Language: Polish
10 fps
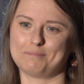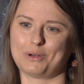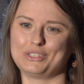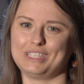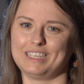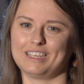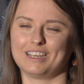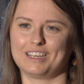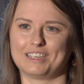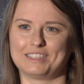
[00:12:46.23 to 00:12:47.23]
moi
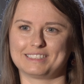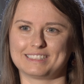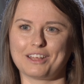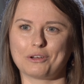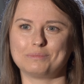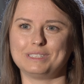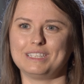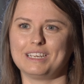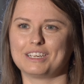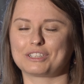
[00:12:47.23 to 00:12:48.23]
znajomi,
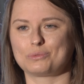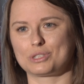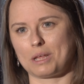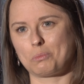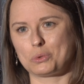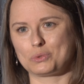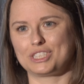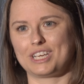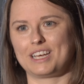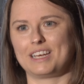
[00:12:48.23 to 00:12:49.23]
którzy zajmują się